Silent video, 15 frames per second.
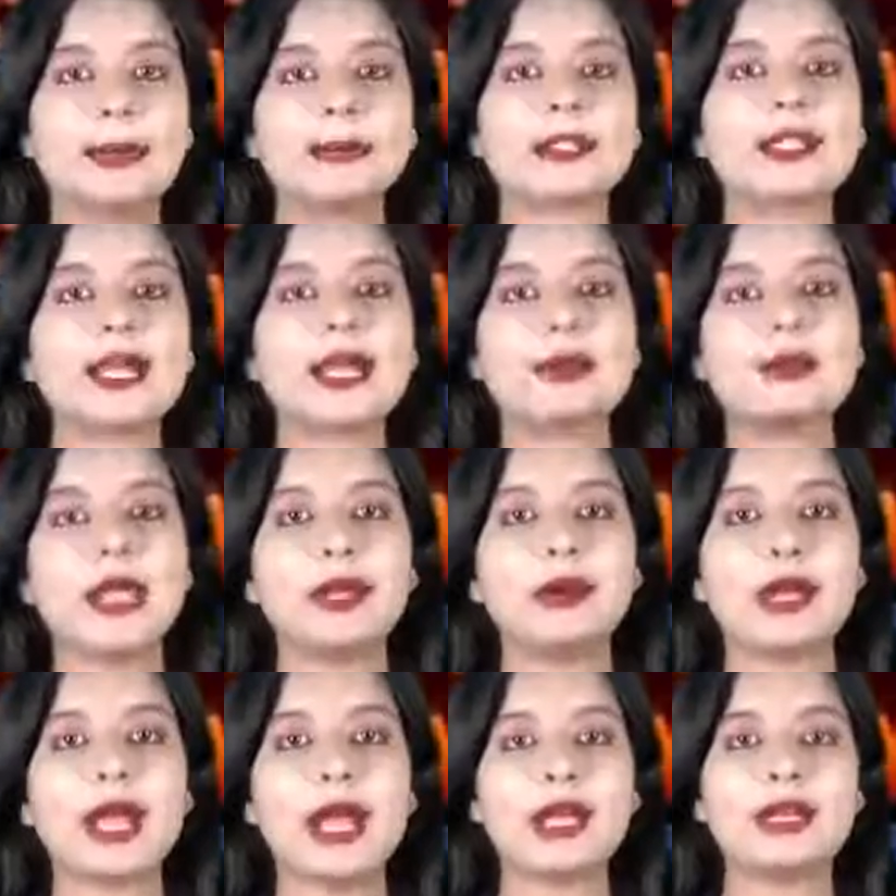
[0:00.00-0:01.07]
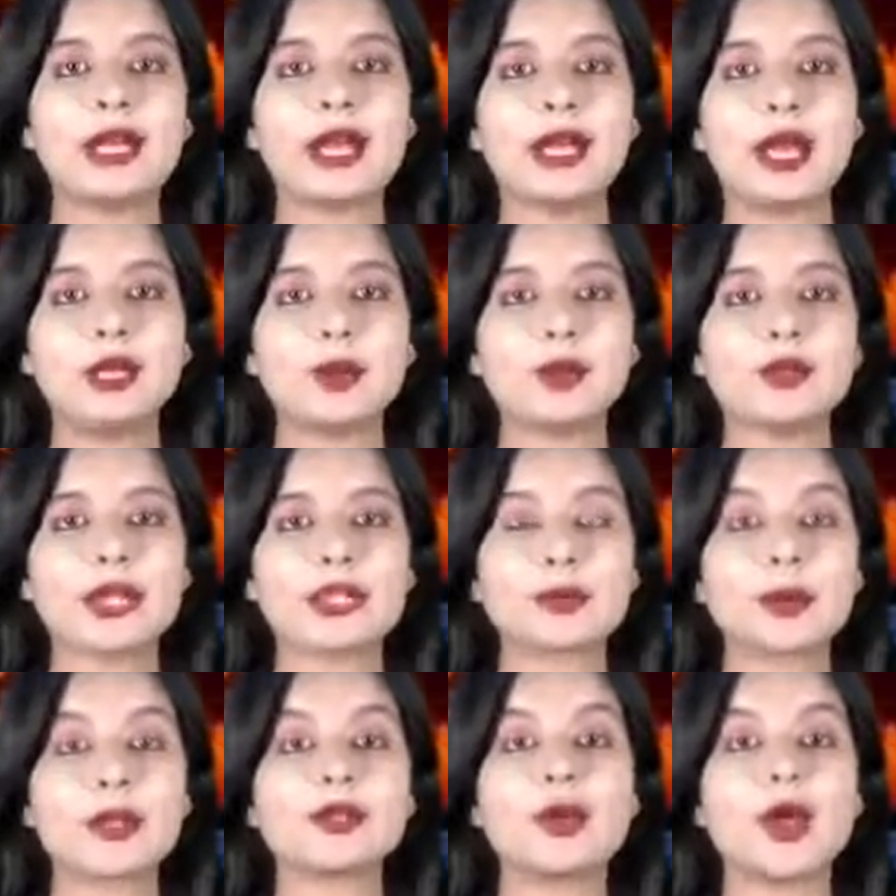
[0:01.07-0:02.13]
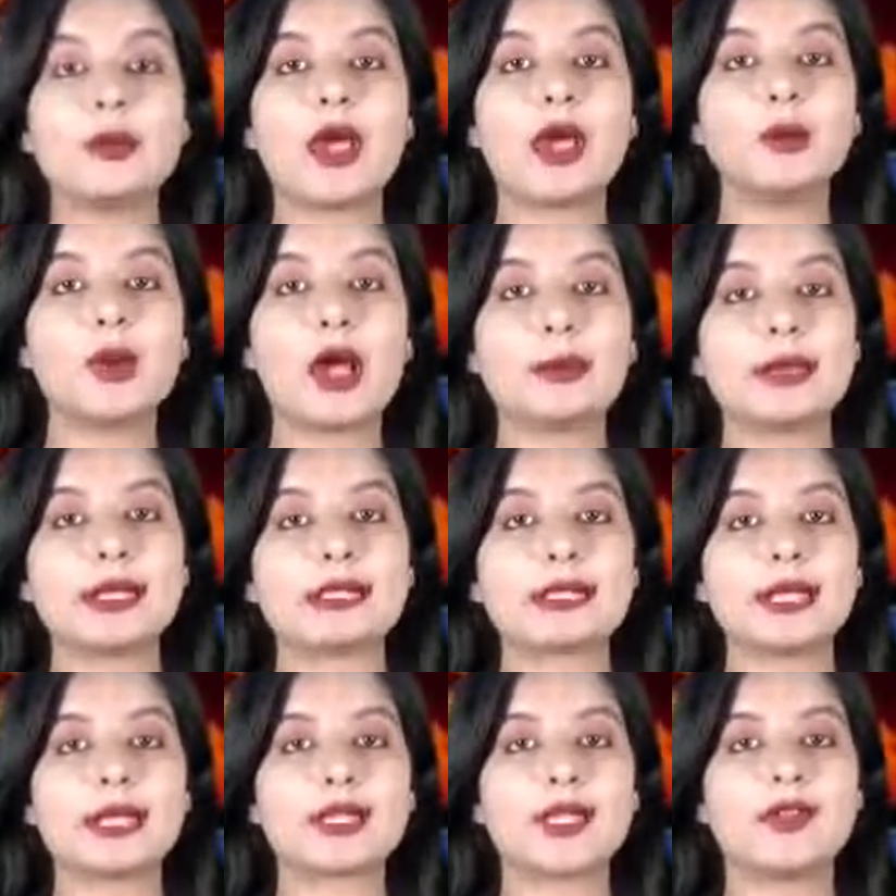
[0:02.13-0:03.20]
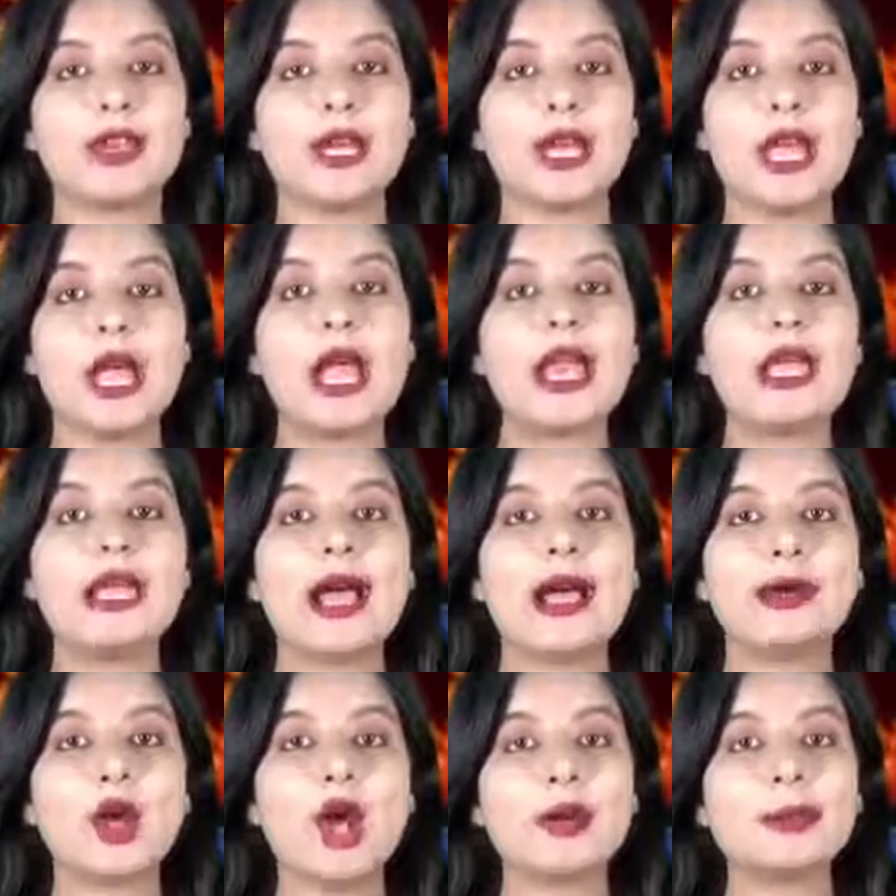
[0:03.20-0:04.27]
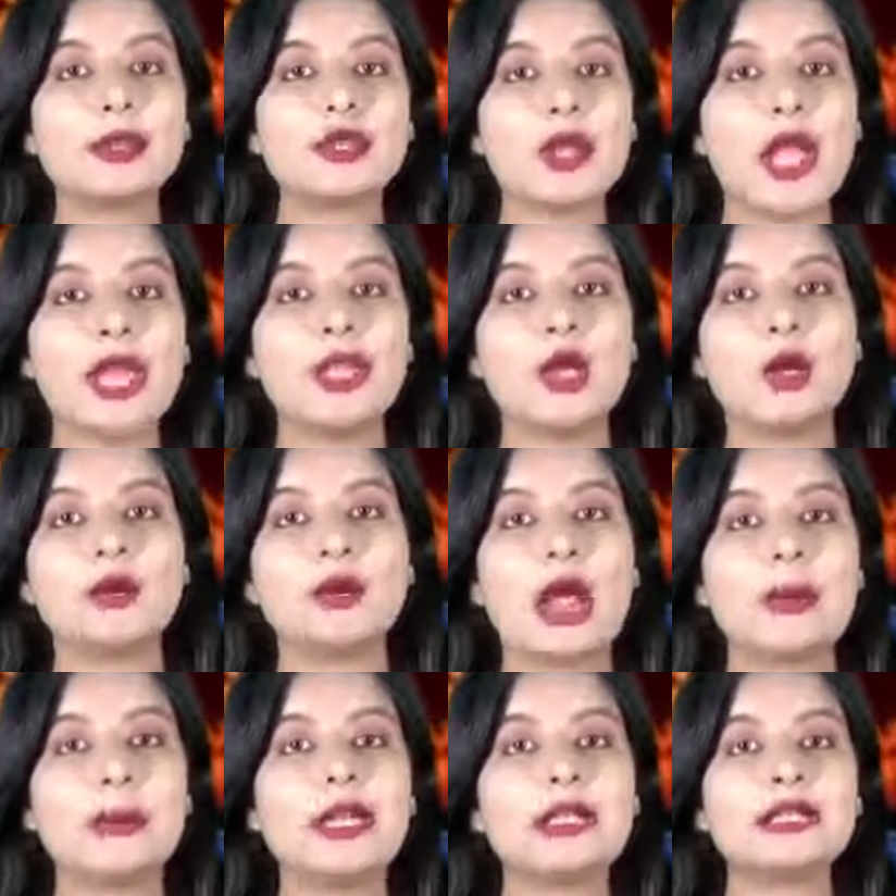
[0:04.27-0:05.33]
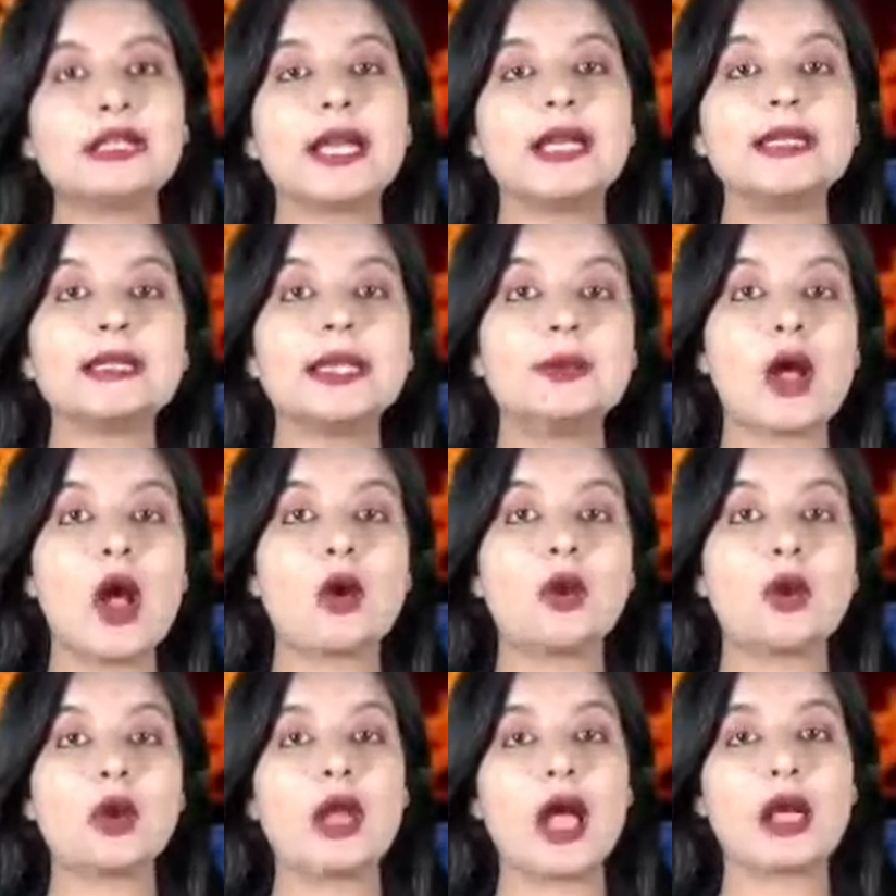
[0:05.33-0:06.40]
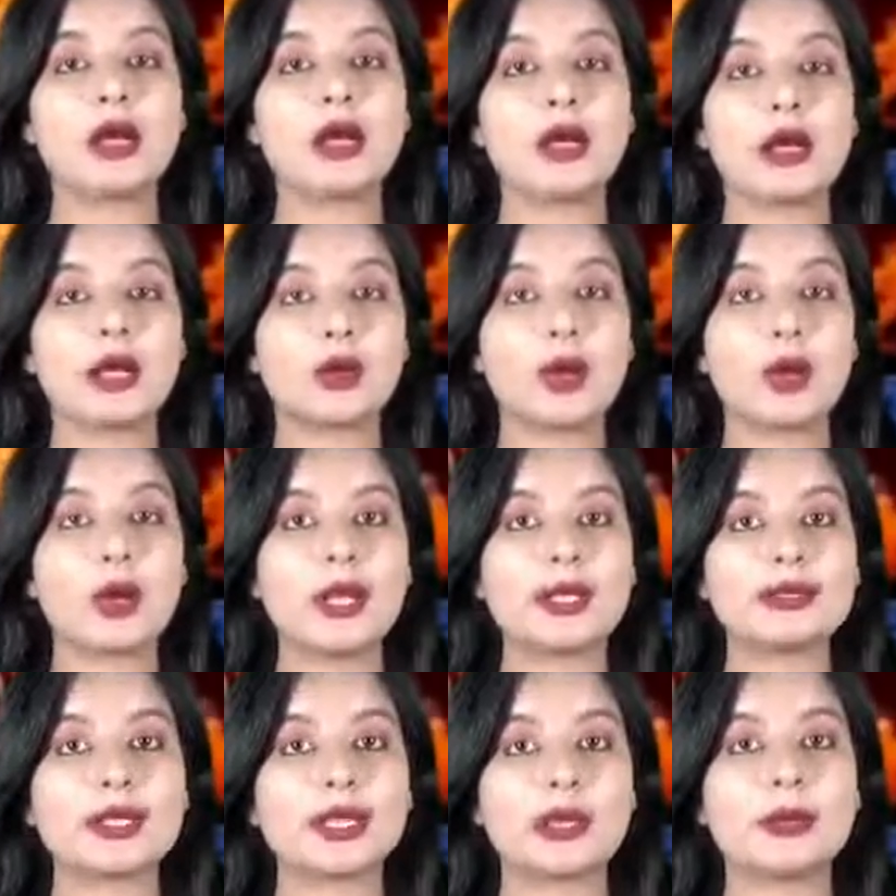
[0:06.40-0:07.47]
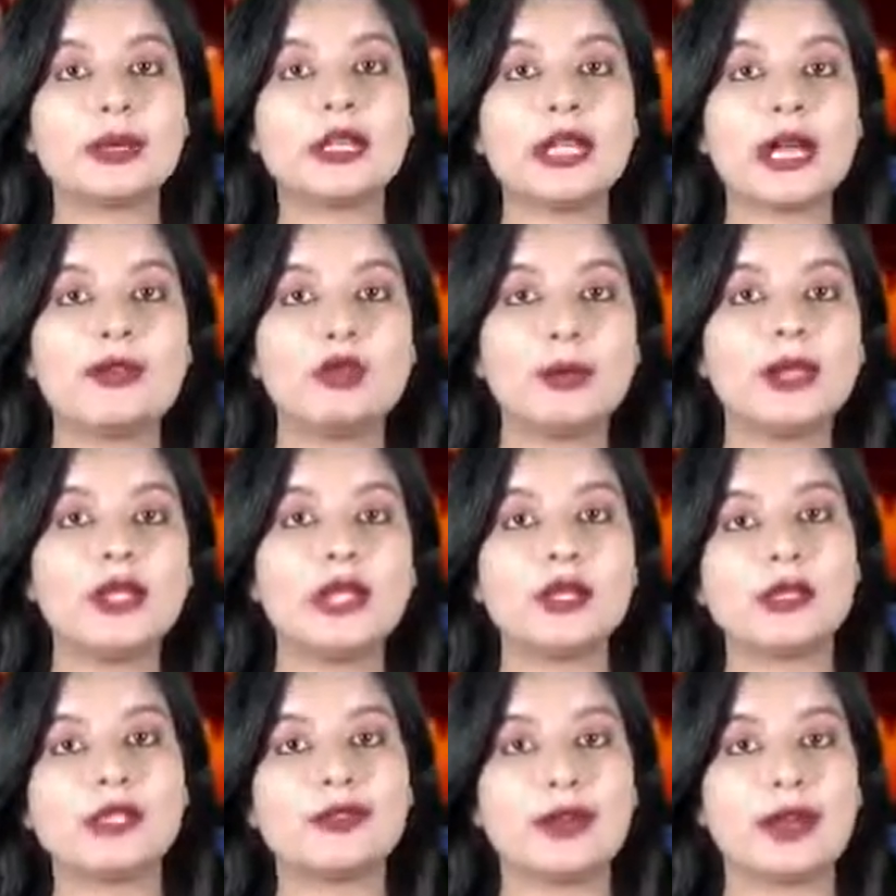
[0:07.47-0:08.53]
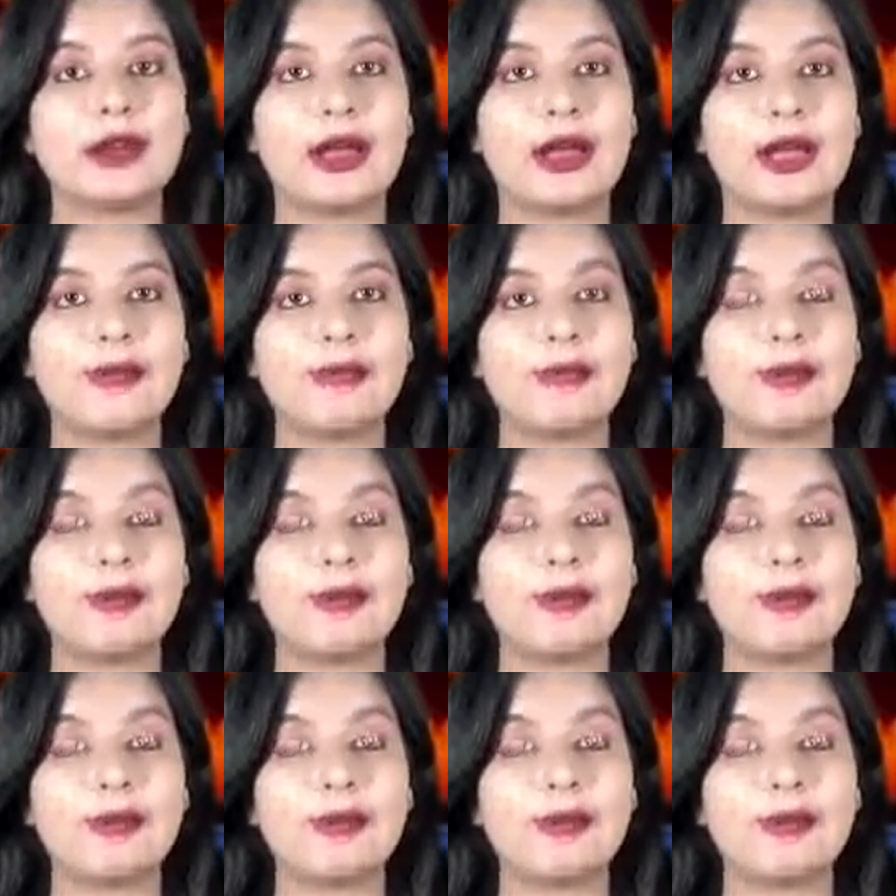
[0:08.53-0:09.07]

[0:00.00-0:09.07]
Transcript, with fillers: नमस्कार आप देख रहे हैं हरियाणा न्यूज एक्सप्रेस और मैं हूं आपके साथ छवि नानौर में शहरी और ग्रामीण सारी सीमाओं को लांघ कर कोरोना संक्रमण गांवों में तेजी से फैल रहा है